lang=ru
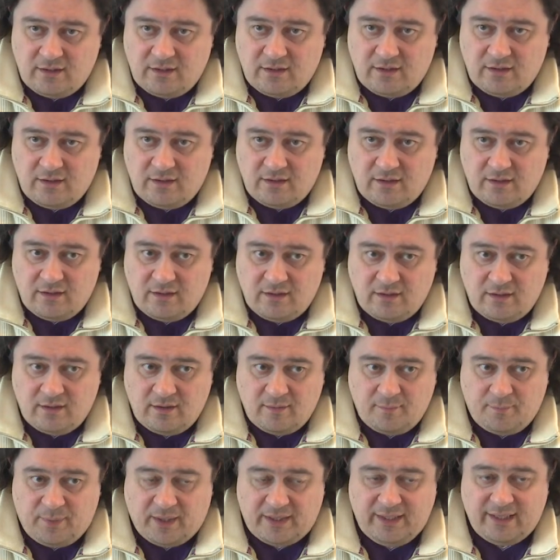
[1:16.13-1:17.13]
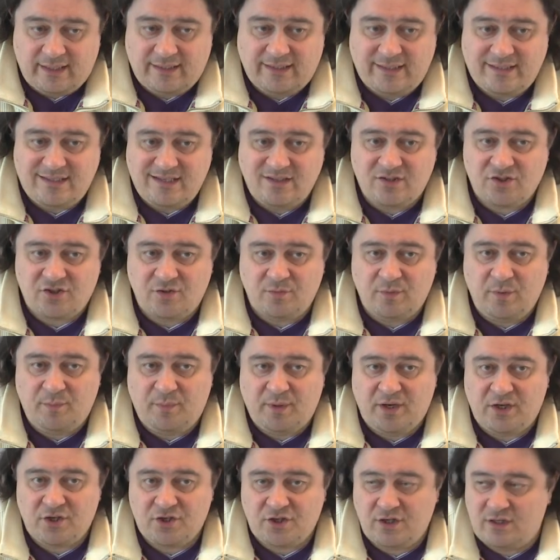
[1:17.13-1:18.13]
А, понятное дело, что мы
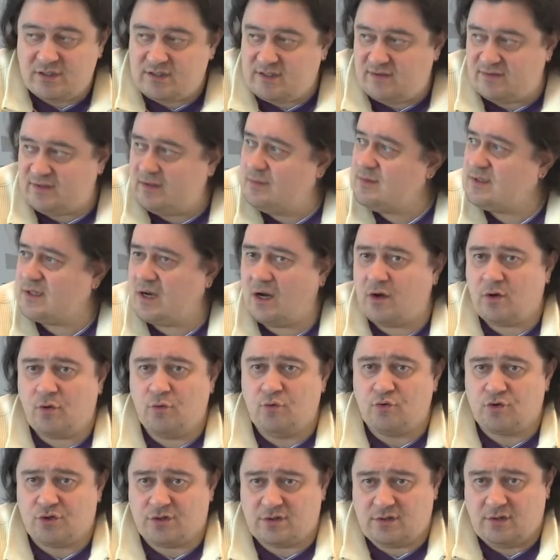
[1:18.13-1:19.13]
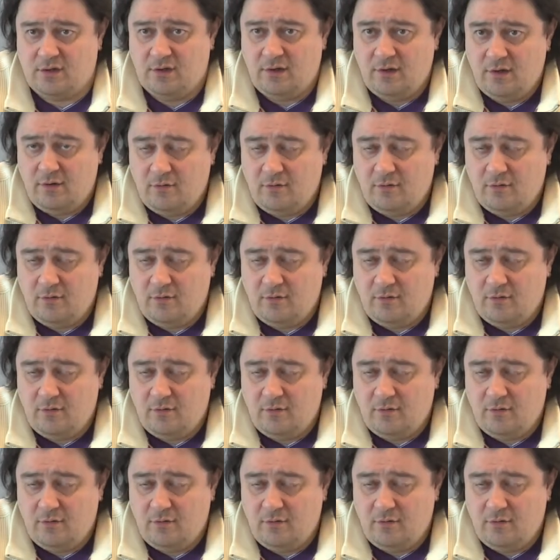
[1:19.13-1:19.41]
пережили совсем страх и ужас